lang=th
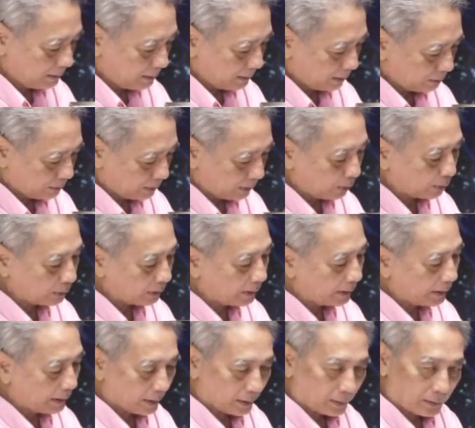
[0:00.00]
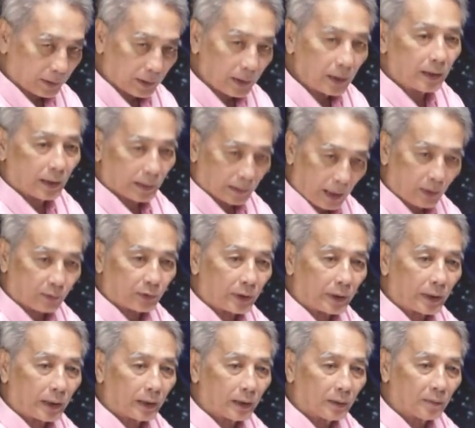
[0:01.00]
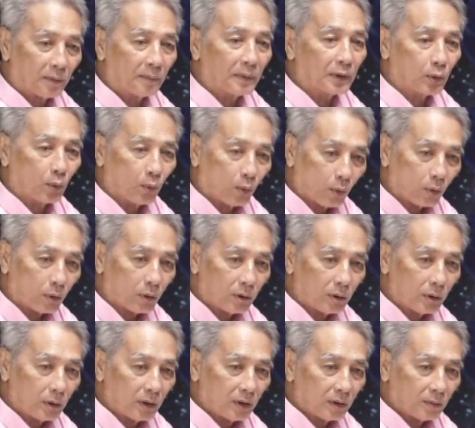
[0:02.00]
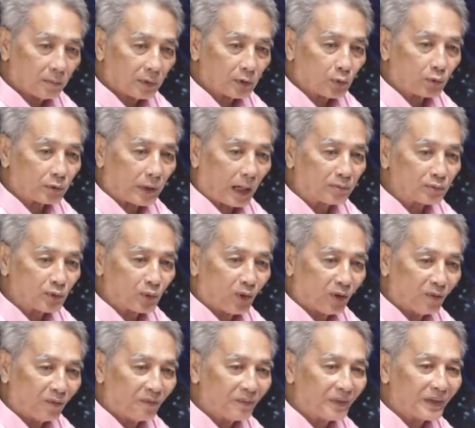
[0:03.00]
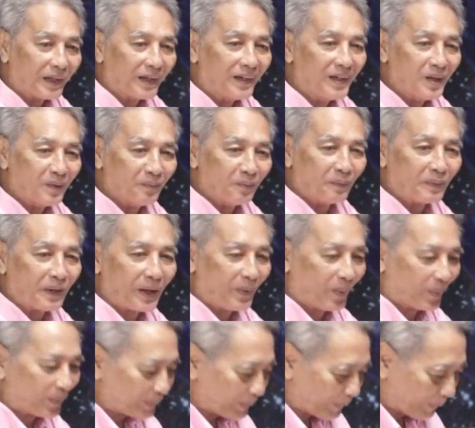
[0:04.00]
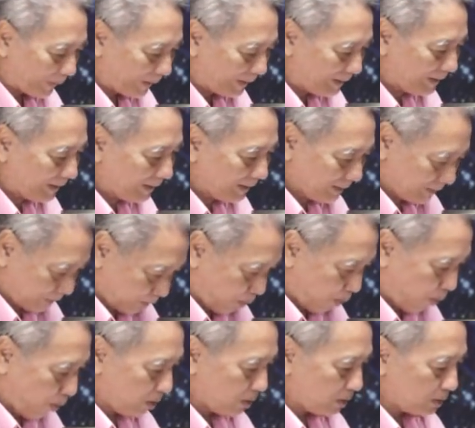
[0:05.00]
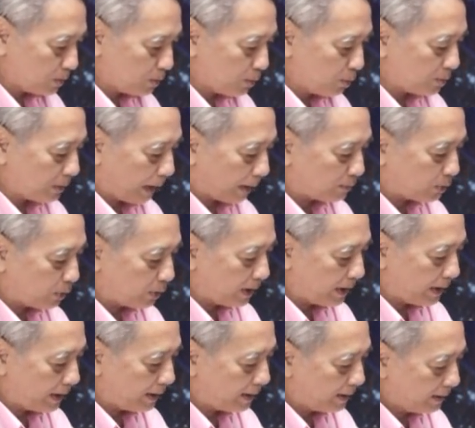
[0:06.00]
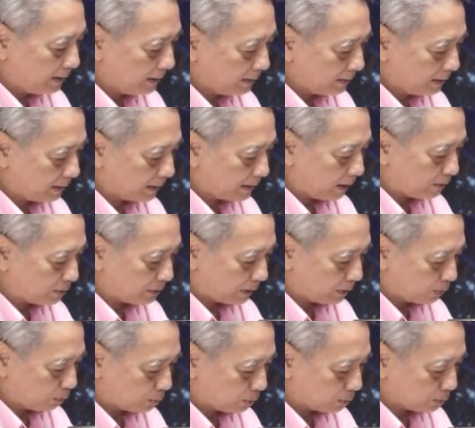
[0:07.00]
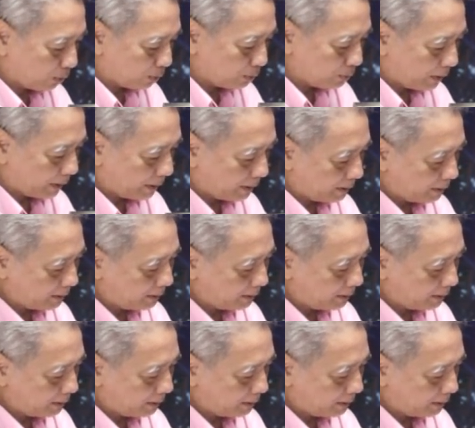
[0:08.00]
เราซื้อลอตเตอรี่ซื้อหนึ่งเก้าสี่มันไม่ถูก มันถูกสามตัว มันไม่มันไม่ได้หกตัวถูก ถูกสามตัวเลยหนึ่งเก้าสี่ถูกตรงๆด้วย